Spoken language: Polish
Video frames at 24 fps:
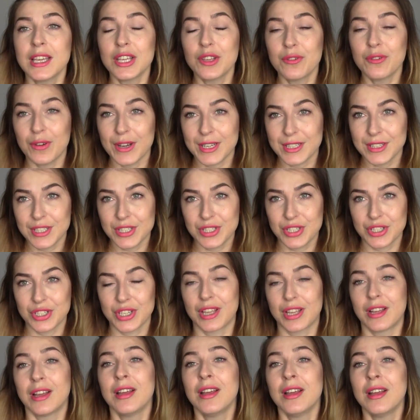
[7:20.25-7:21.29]
I
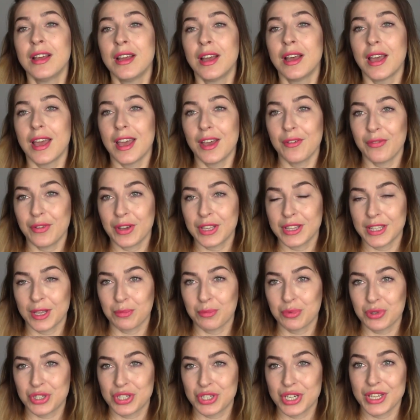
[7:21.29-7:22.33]
faktycznie Efekt
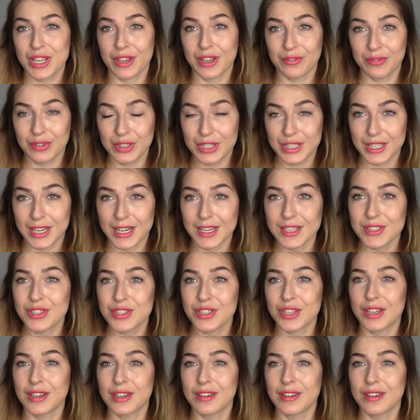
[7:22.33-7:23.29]
nabłyszczenia widać.